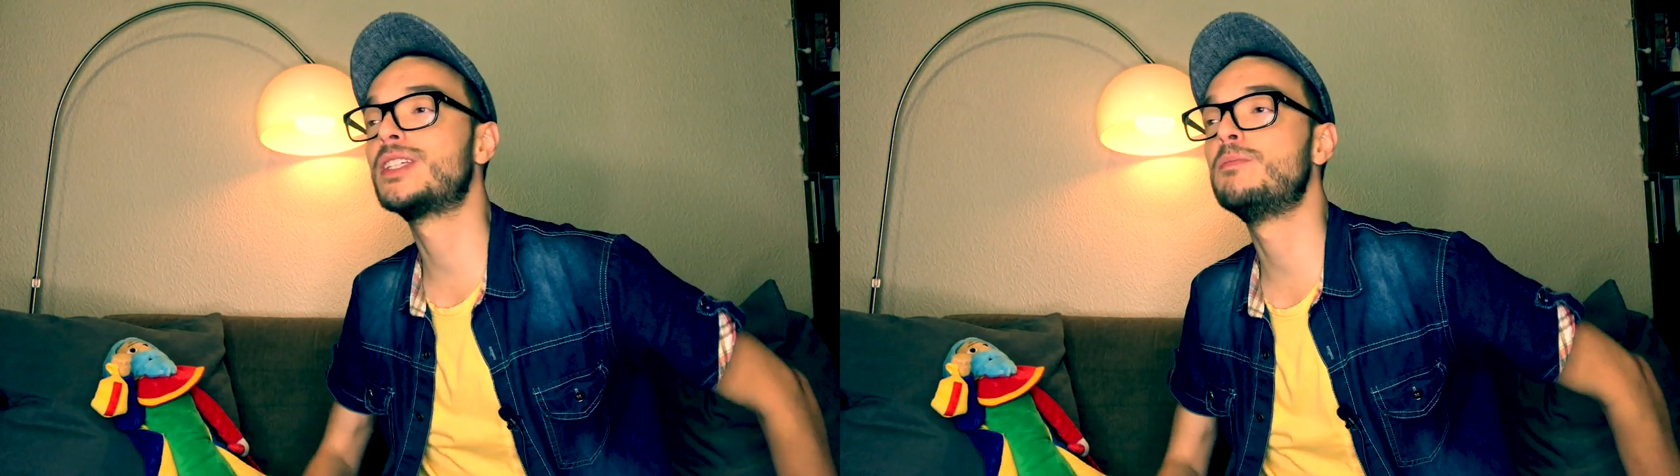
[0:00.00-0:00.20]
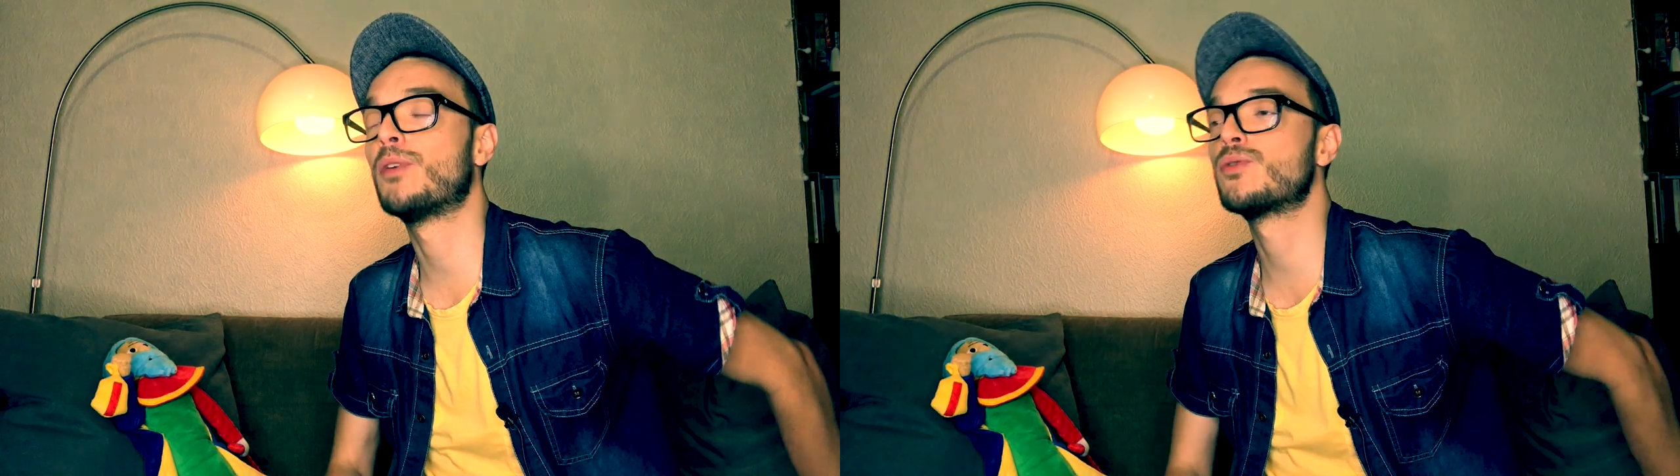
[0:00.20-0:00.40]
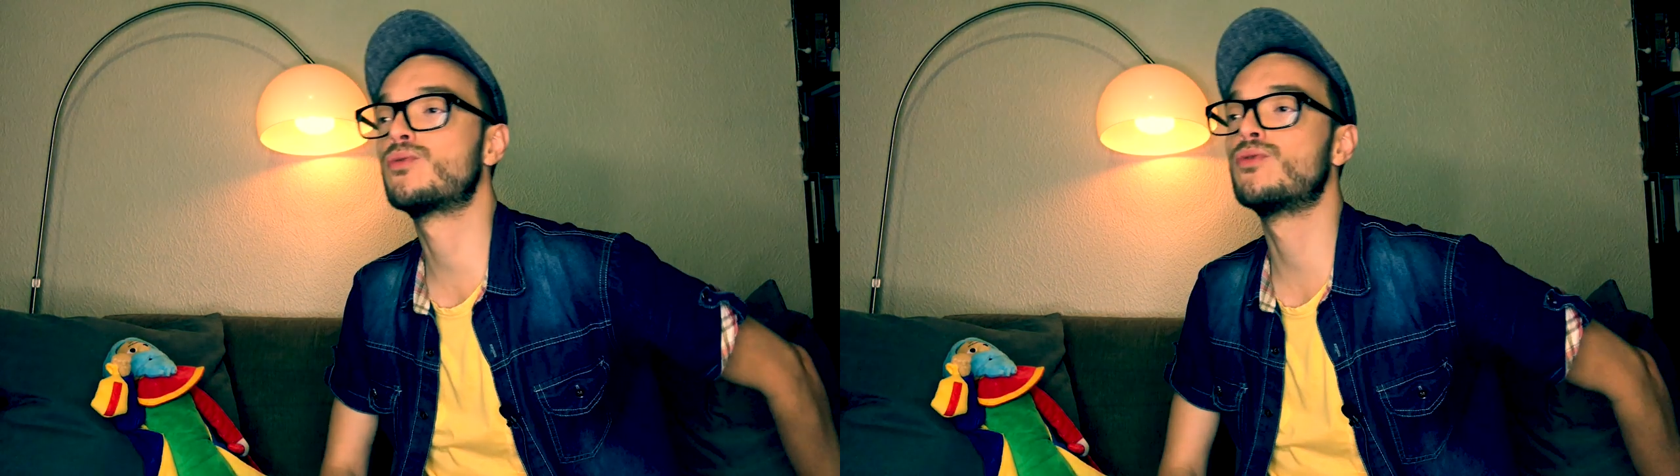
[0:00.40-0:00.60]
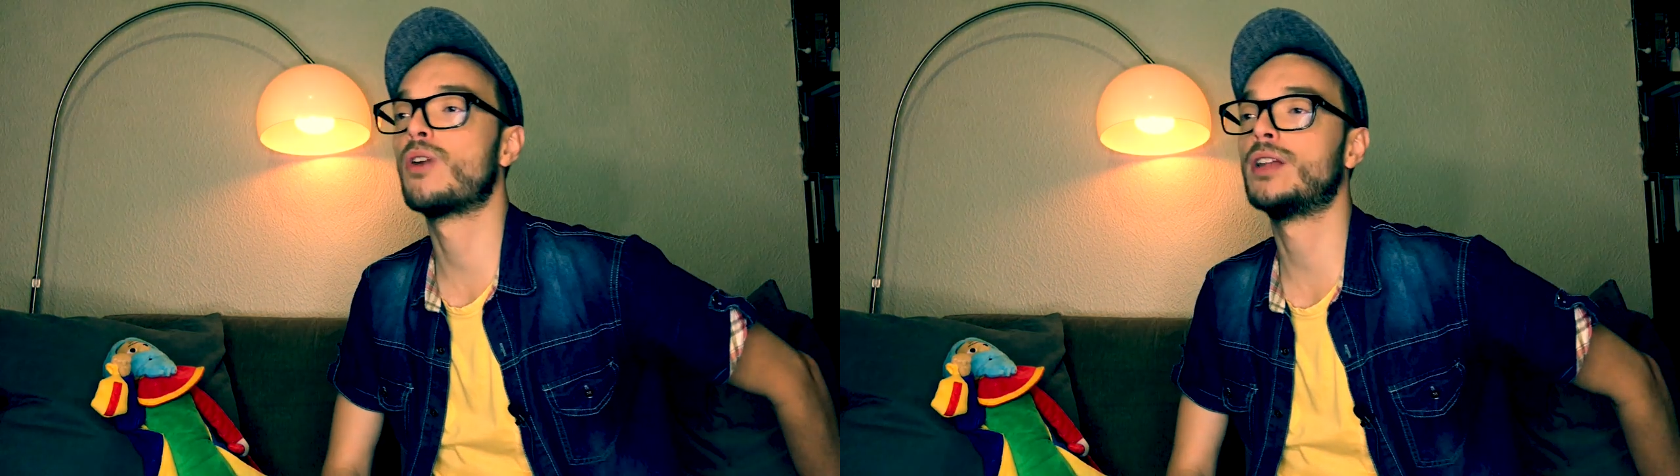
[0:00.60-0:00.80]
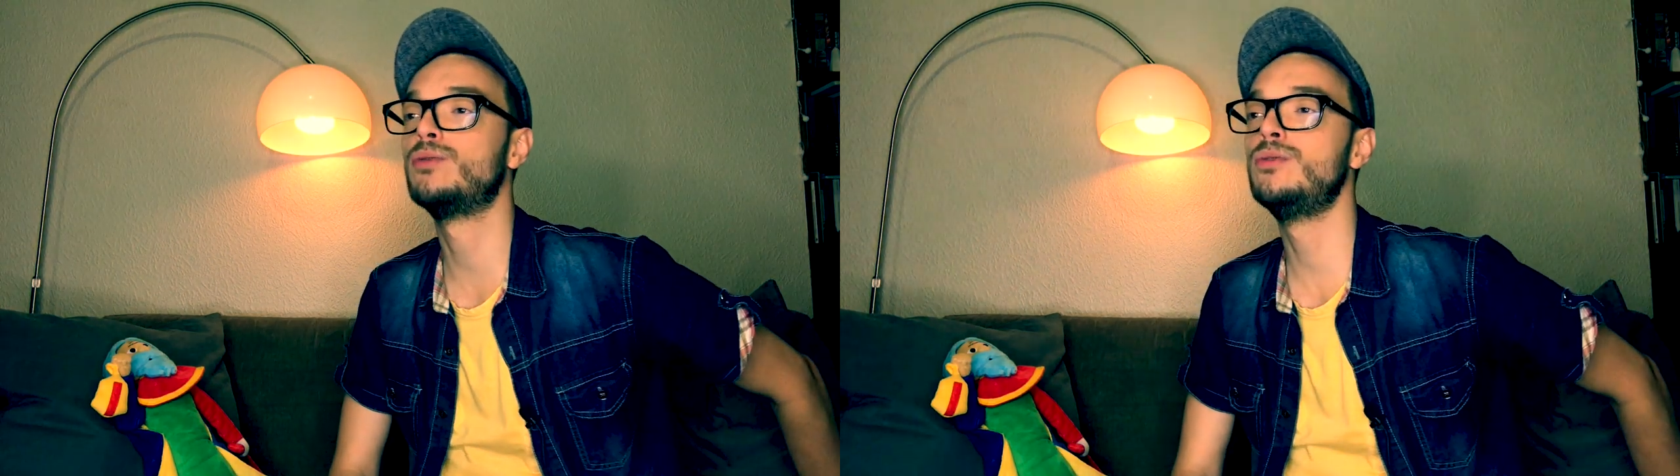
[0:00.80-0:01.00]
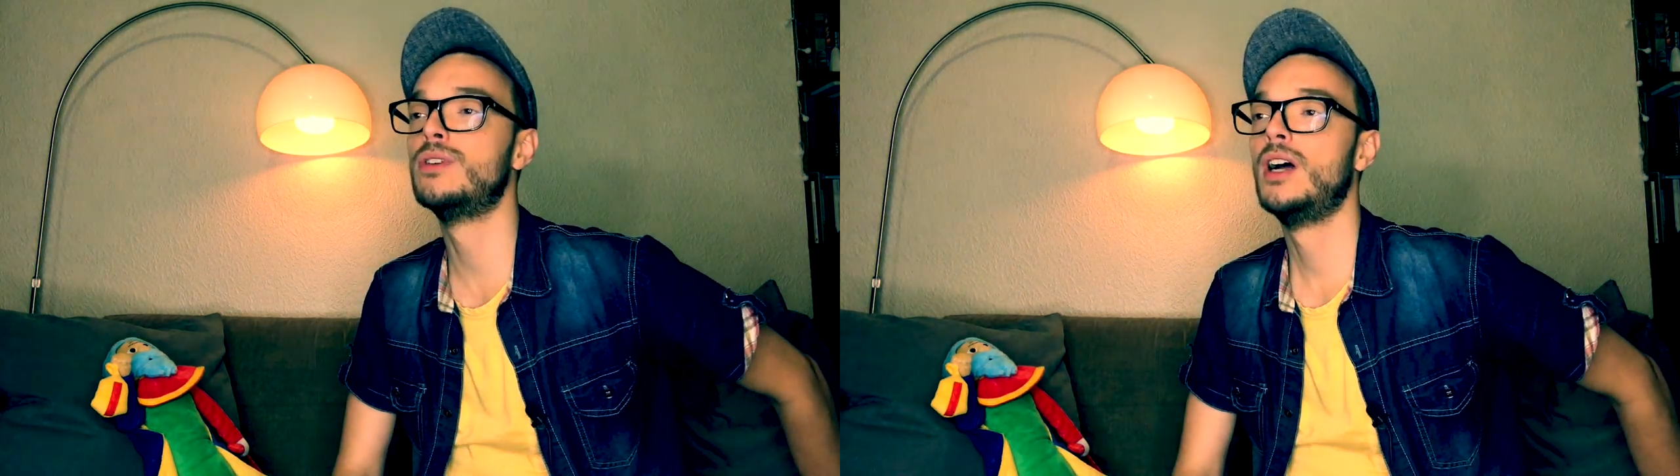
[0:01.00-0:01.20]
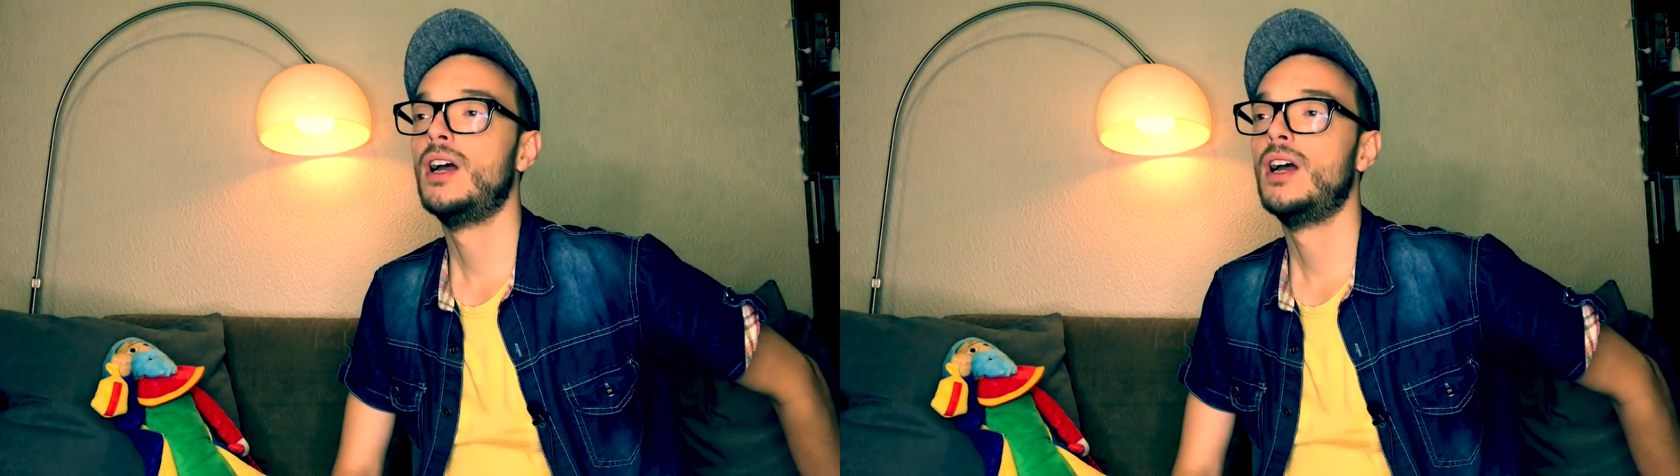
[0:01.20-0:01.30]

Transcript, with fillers: qui pense toujours à tout.